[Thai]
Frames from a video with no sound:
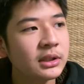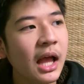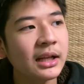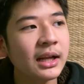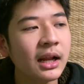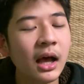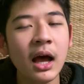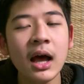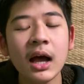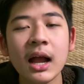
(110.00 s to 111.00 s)
ขัดกับอ่า
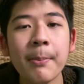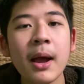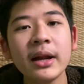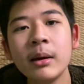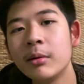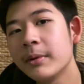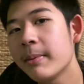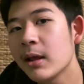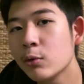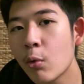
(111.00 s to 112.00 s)
กับการนะครับผมในเพ
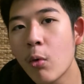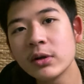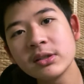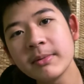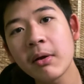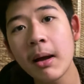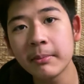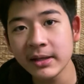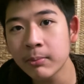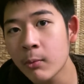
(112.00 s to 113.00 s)
ลงลูกกรุงที่จะมีความ
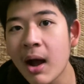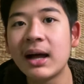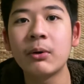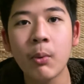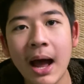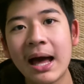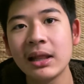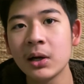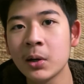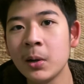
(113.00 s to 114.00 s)
เรียบกว่า หวาน
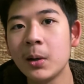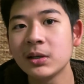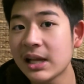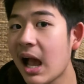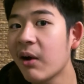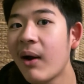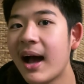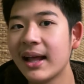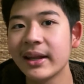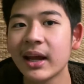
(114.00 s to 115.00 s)
แล้วก็ช้ากว่า
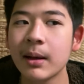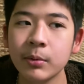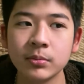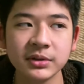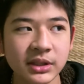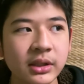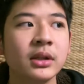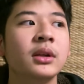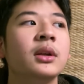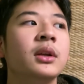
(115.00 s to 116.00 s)
นะครับผมซึ่ง
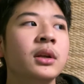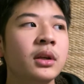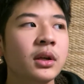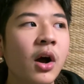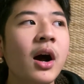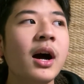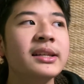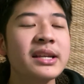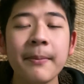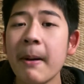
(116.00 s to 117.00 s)
ก็
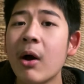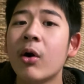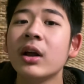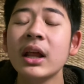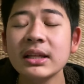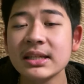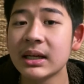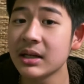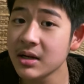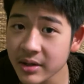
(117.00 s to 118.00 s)
จะเป่าค่อนข้างจะ
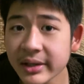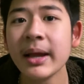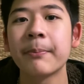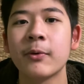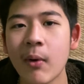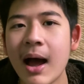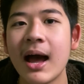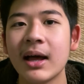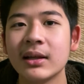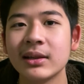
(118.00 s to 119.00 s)
เรียบกว่า
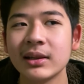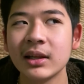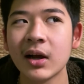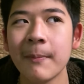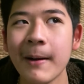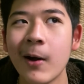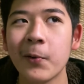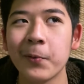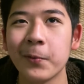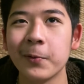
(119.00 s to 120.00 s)
แล้วก็เป่า
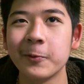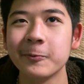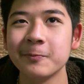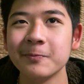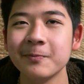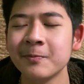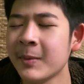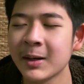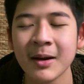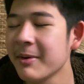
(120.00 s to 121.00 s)

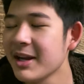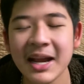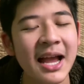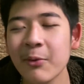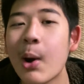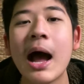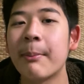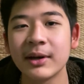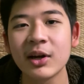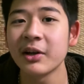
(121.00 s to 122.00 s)
มันก็ไม่ได้ง่ายกว่า
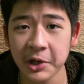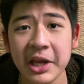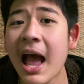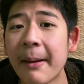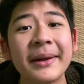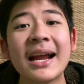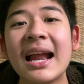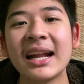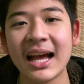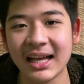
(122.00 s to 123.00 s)
มันก็ก็ยากเหมือนน
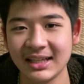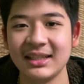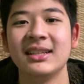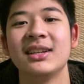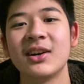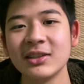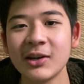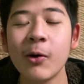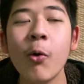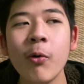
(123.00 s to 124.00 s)
อะ่ะ ก็ต้อ
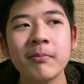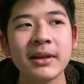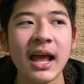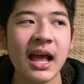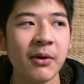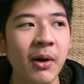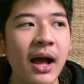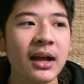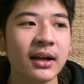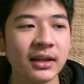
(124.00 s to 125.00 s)
งคุมนะฮะว่า
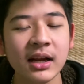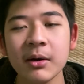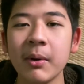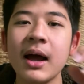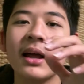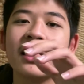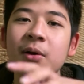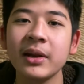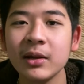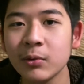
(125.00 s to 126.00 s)
เออ ถ้าเกิดว่าเรา
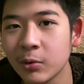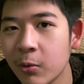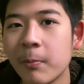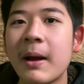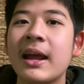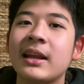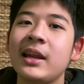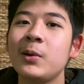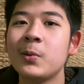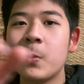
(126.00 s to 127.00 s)
เล่นลูกพุ่งไปเล่
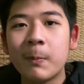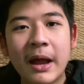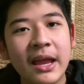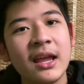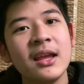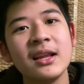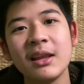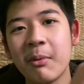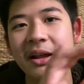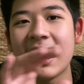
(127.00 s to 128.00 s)
นลูกกรุงไป
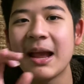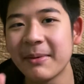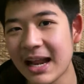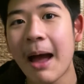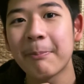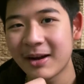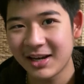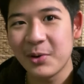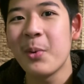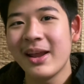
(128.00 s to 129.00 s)
ระวังอย่าให้มันทับกัน
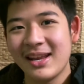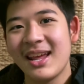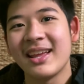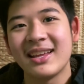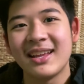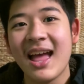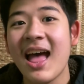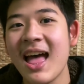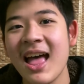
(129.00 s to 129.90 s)
ด้วยนะอ่า